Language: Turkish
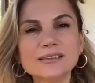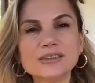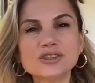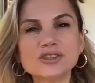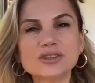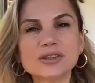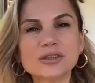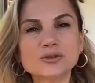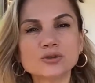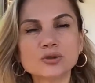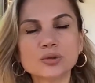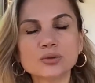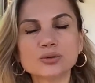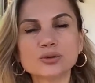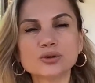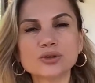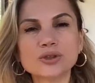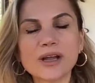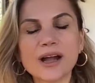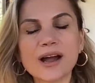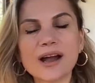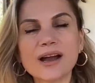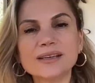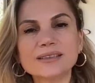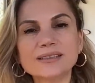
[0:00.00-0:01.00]
İşte
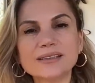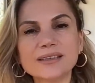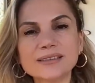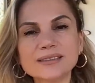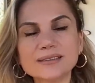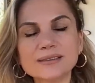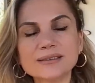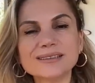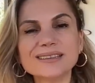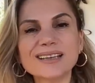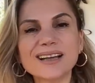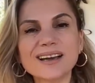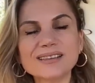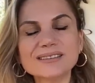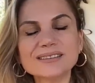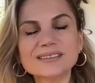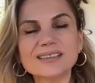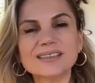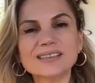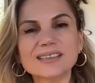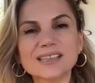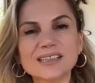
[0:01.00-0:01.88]
çöküşte herkes nakde